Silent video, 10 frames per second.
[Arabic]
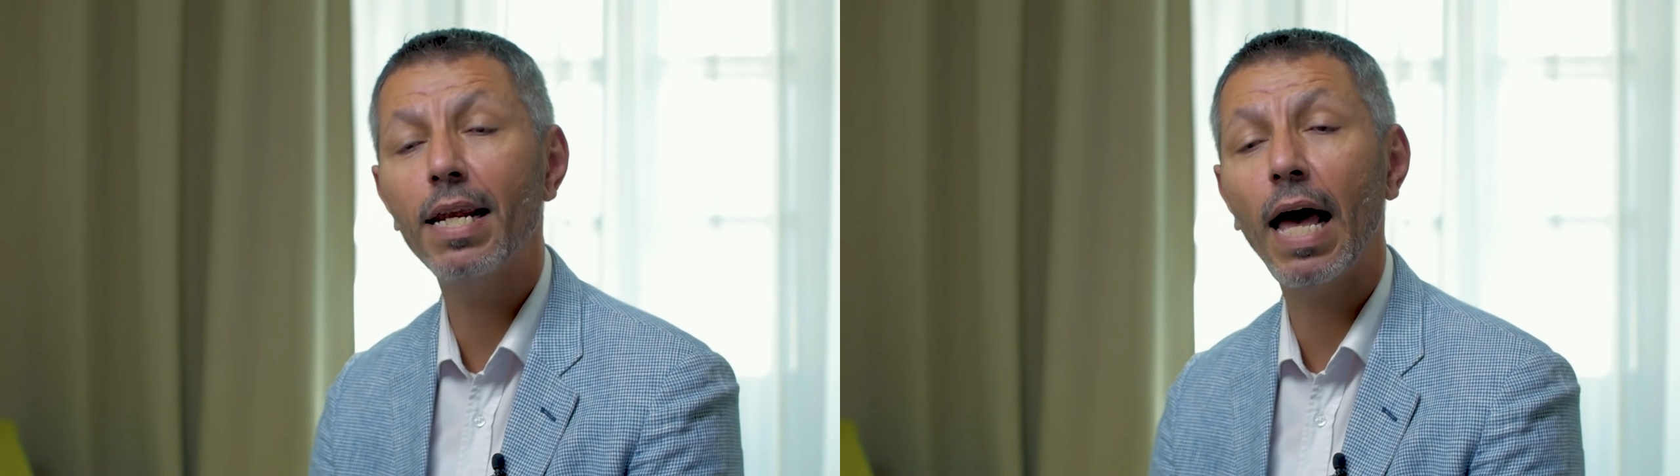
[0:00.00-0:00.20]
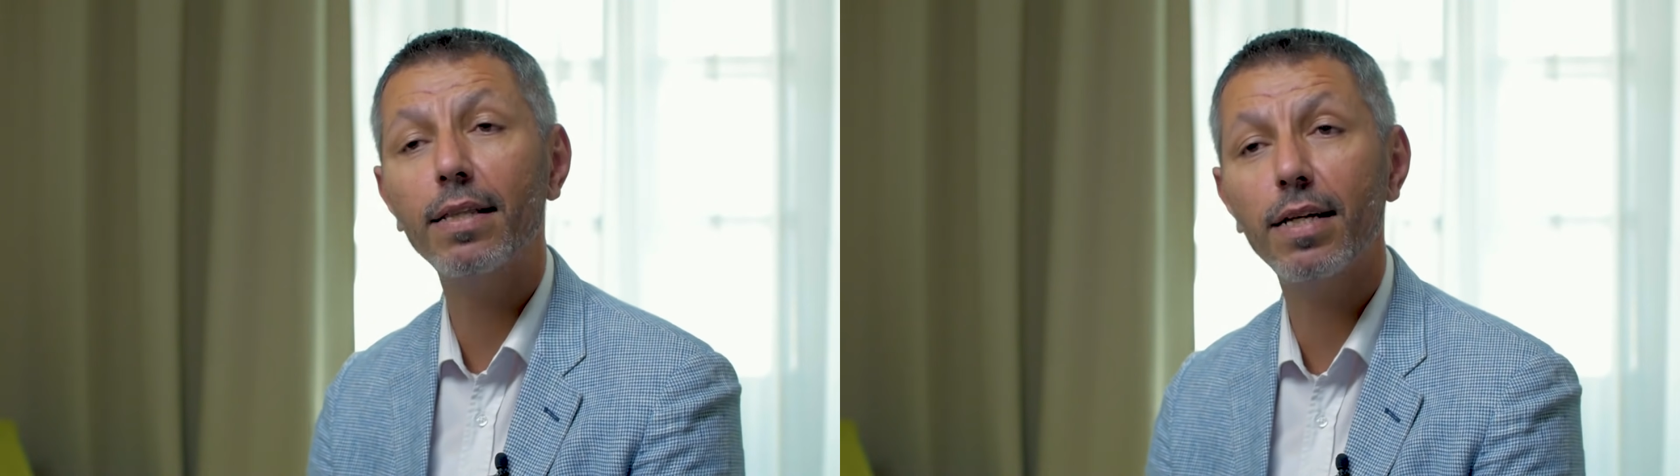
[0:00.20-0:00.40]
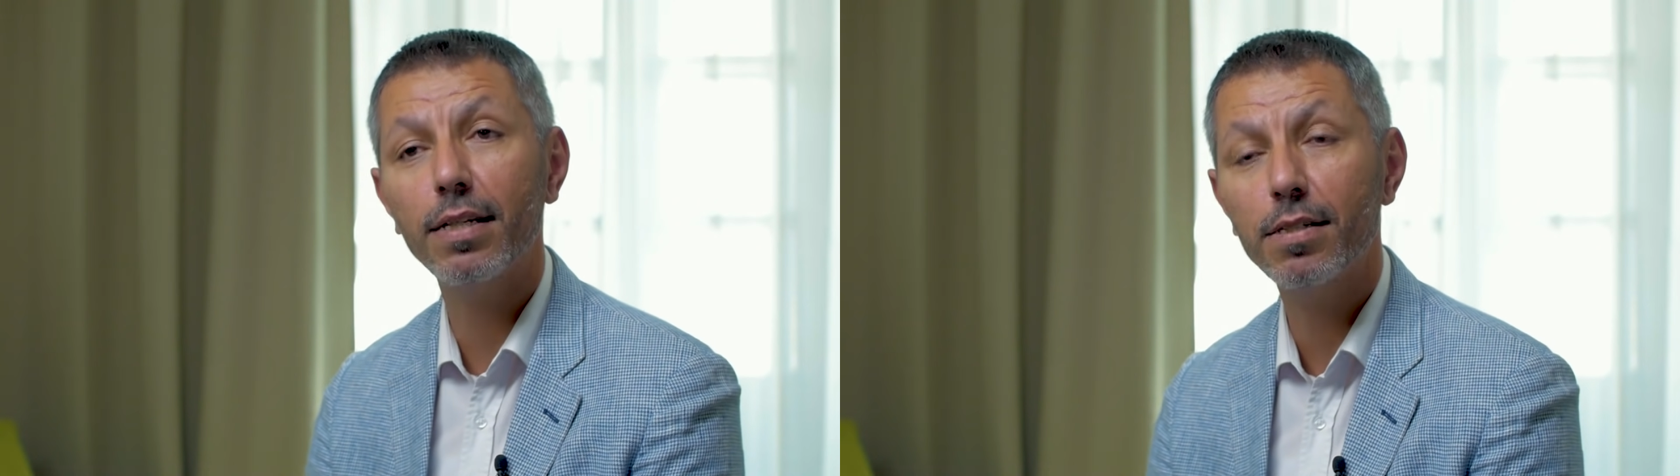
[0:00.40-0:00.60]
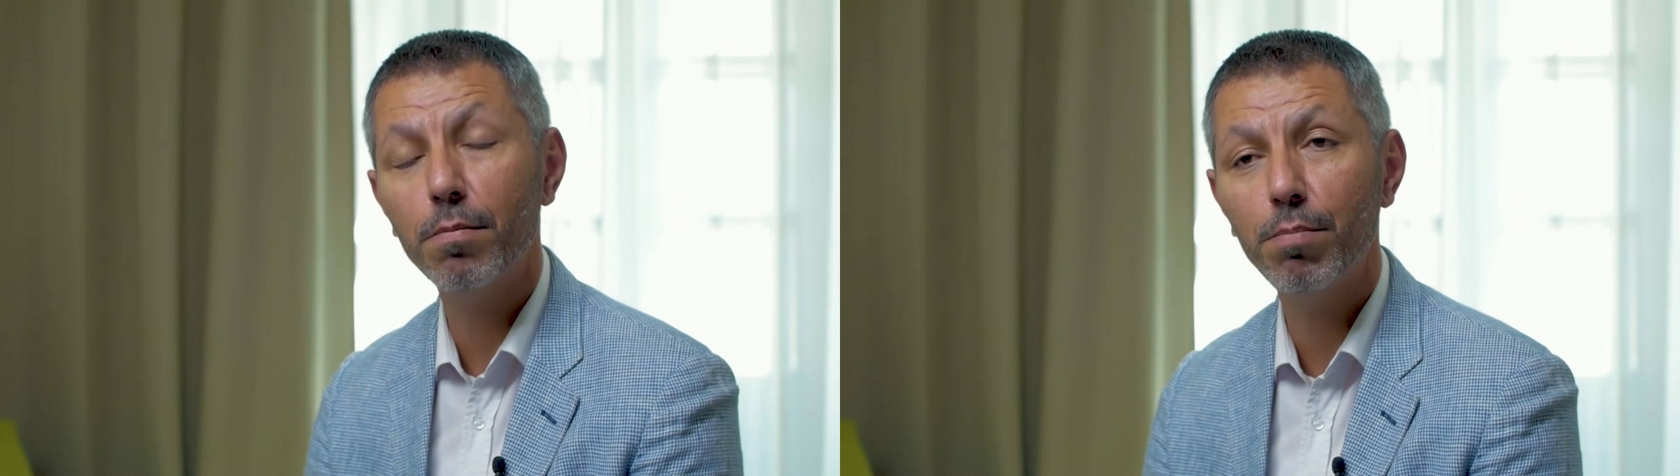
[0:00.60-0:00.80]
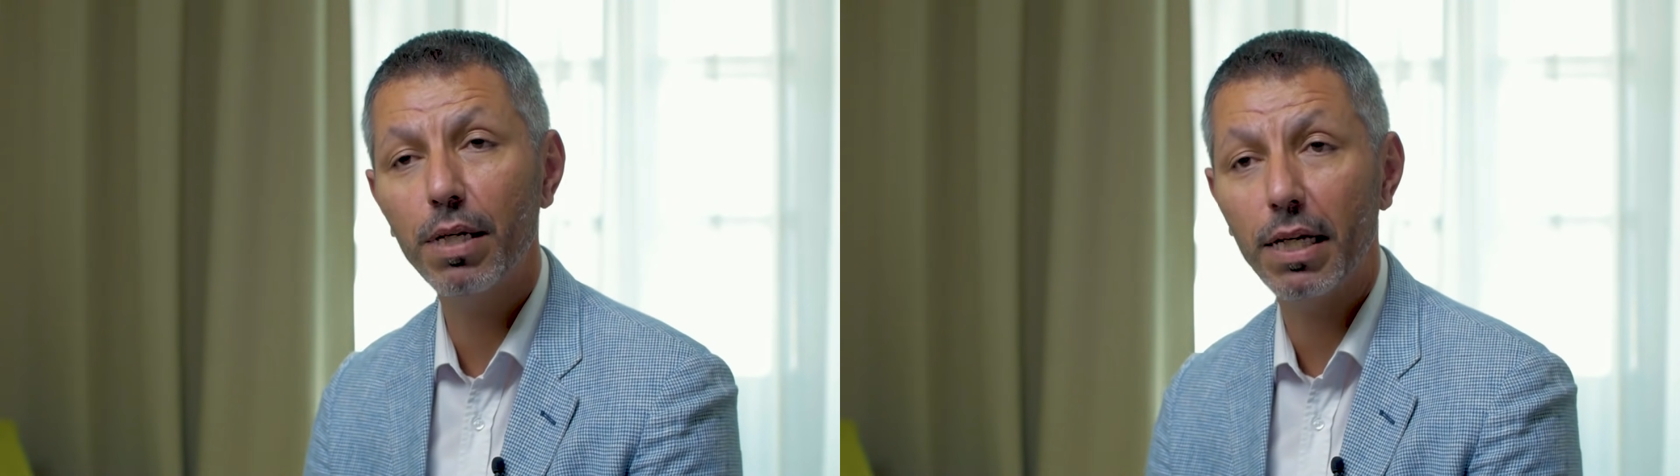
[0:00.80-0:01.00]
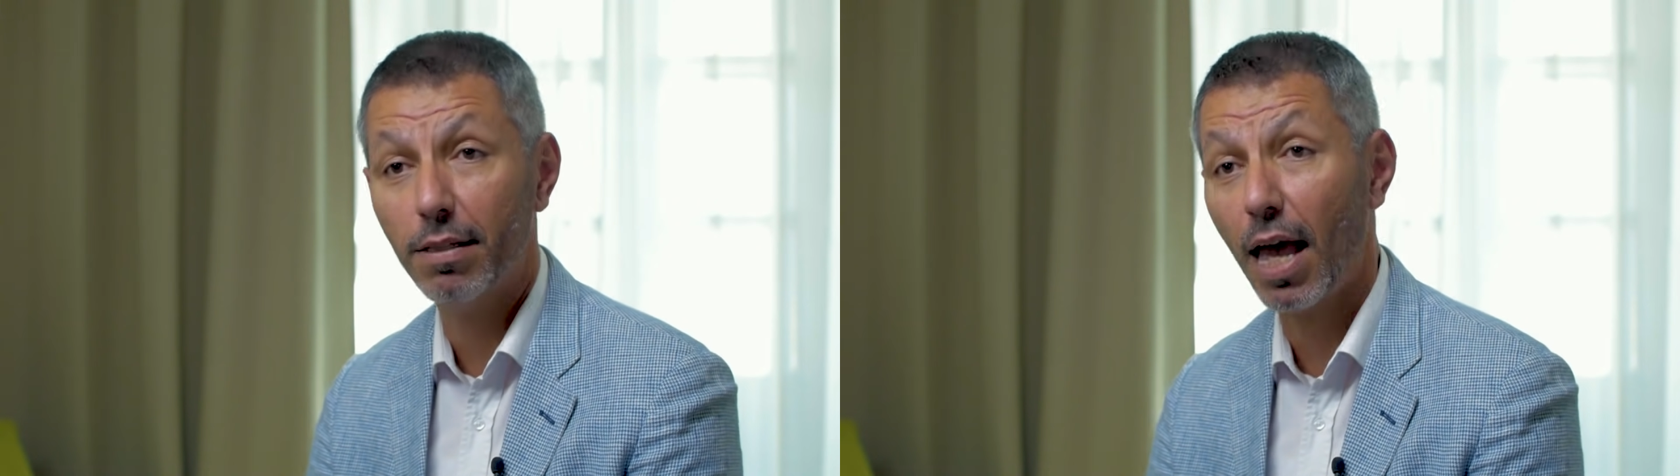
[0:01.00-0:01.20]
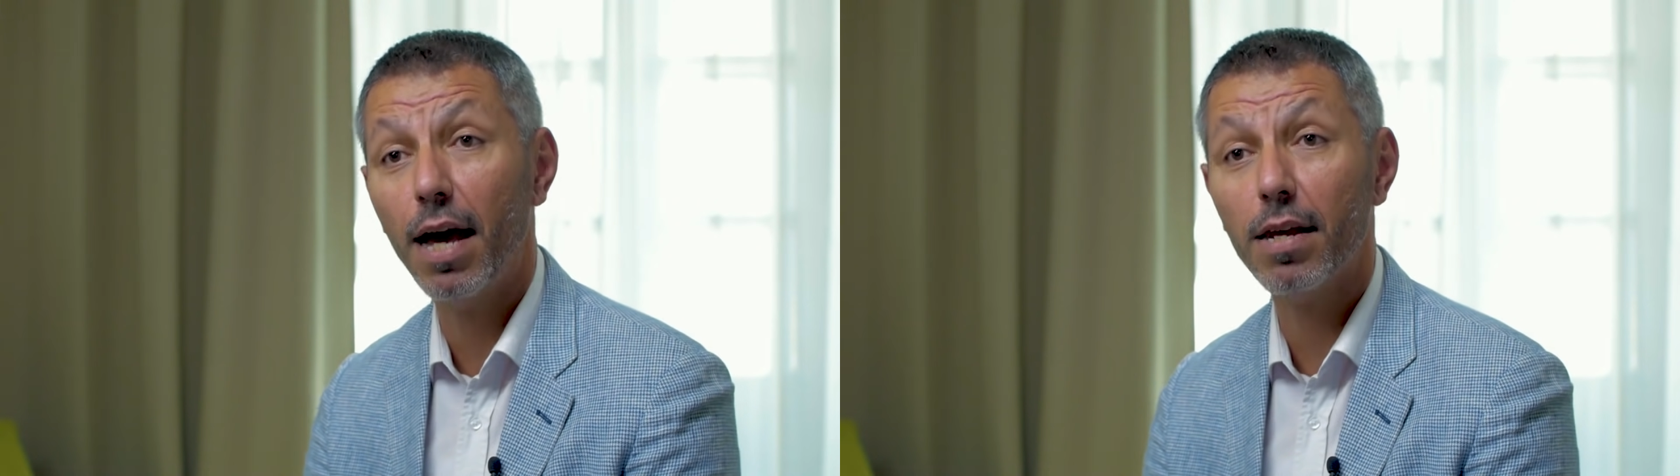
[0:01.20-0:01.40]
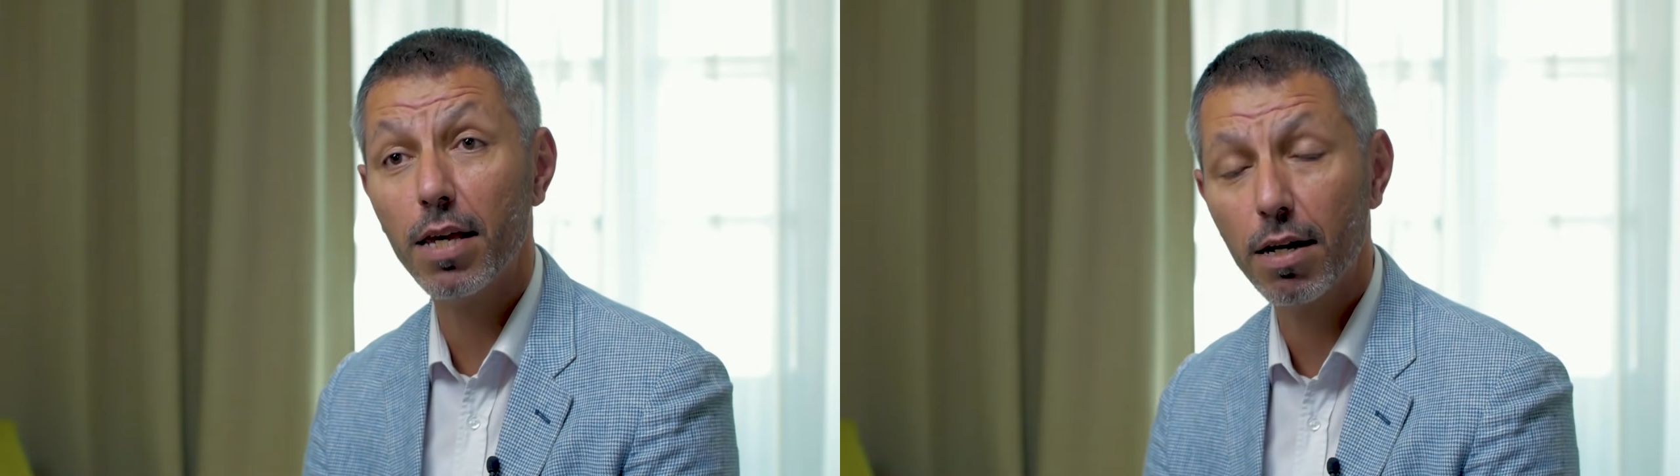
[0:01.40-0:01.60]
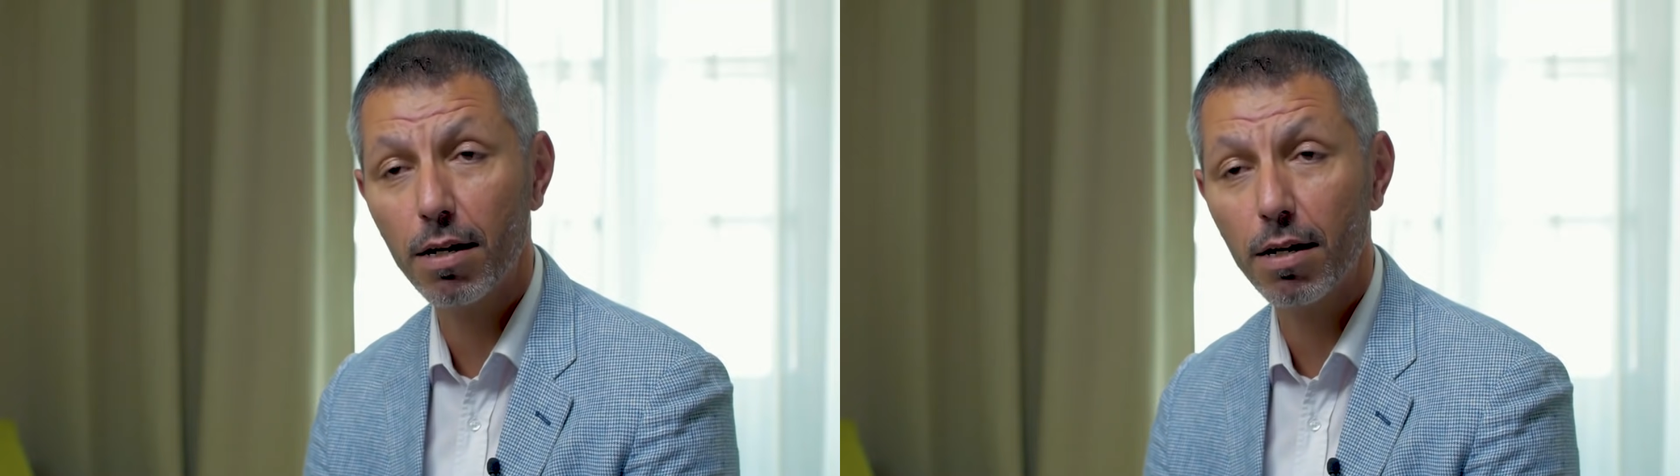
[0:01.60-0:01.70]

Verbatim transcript: نادت بتحرير